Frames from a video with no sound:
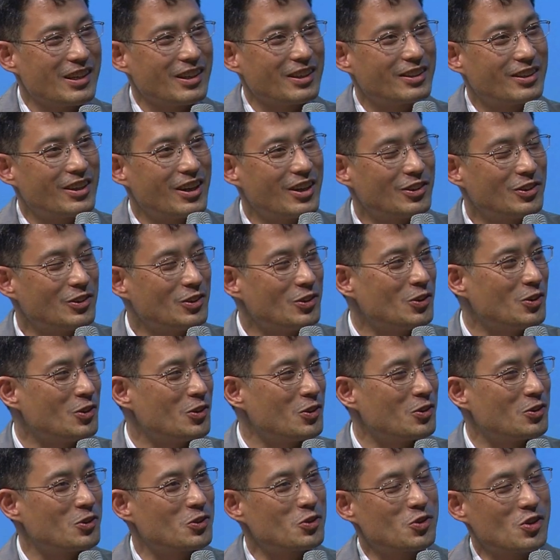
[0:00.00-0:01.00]

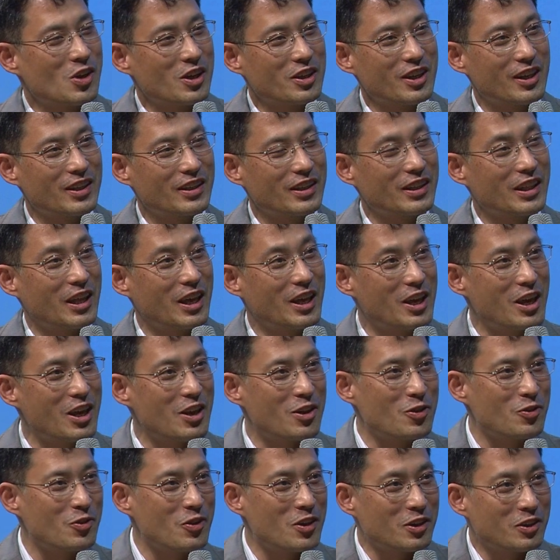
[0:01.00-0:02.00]
그래도 수학이라는 게 대개의
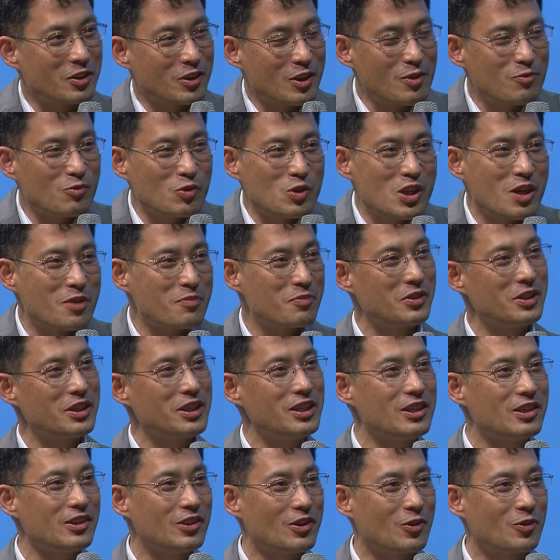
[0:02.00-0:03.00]
경우에 그렇게 문제가
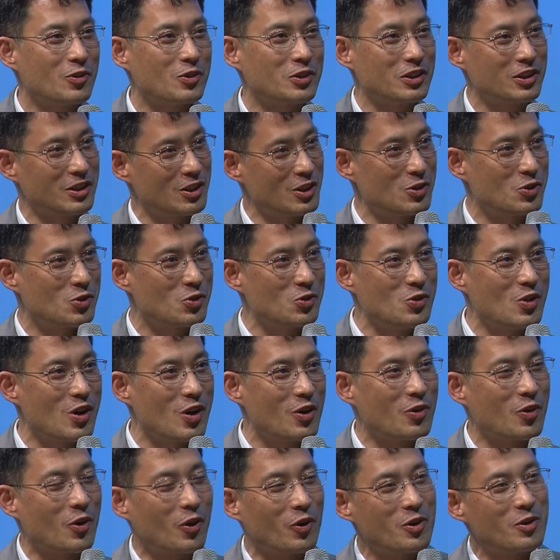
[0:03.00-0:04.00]
풀리는 경우, 특히
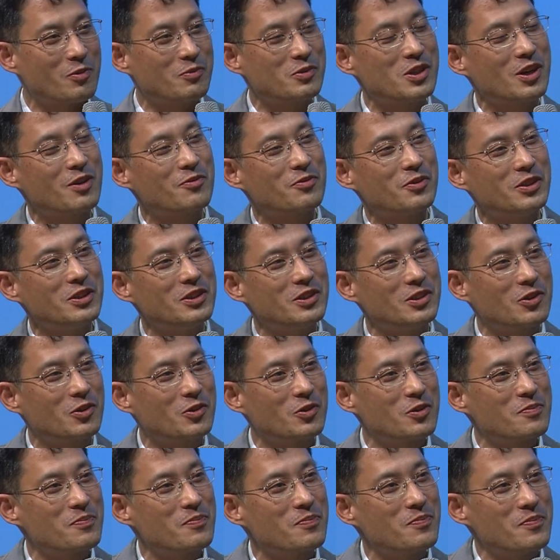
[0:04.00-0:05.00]
중요하고 어려운 문제가 풀리는
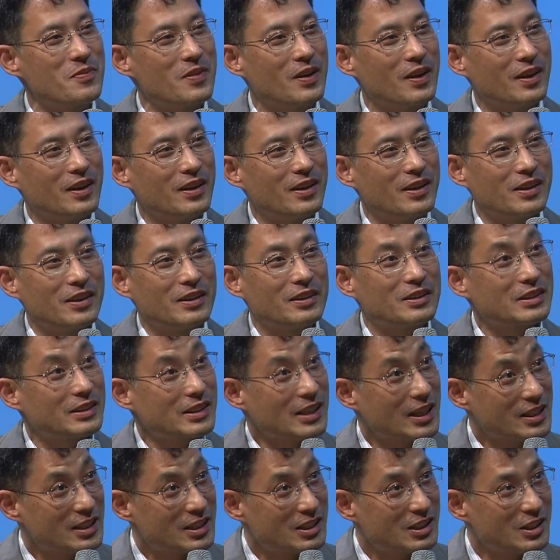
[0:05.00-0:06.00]
경우는
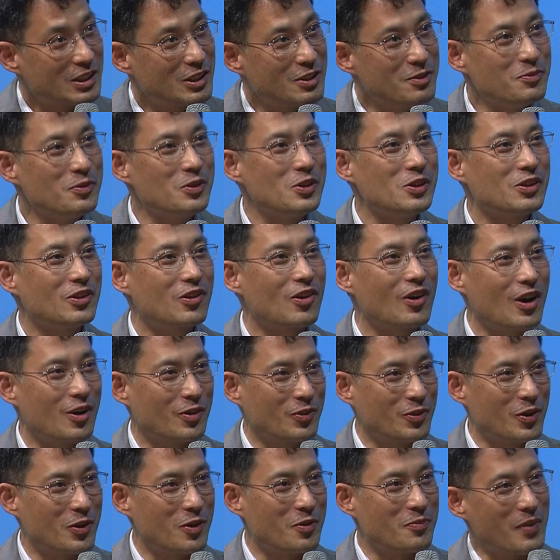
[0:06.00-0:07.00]
사실은 드물 것
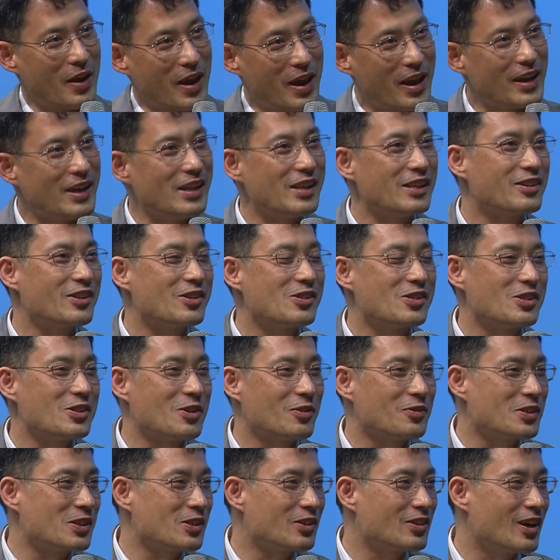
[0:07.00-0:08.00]
같고요. 매일 그럴 수는
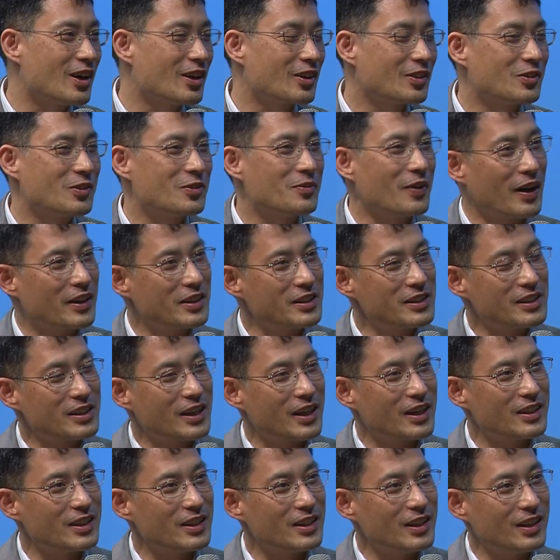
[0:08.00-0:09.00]
없을 것 같고 많은
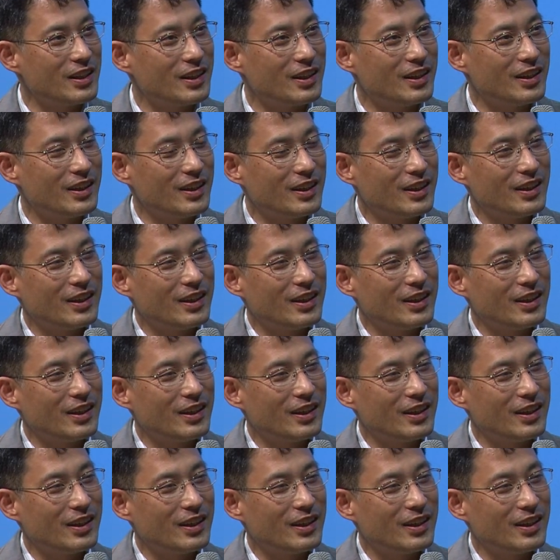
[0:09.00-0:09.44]
시간이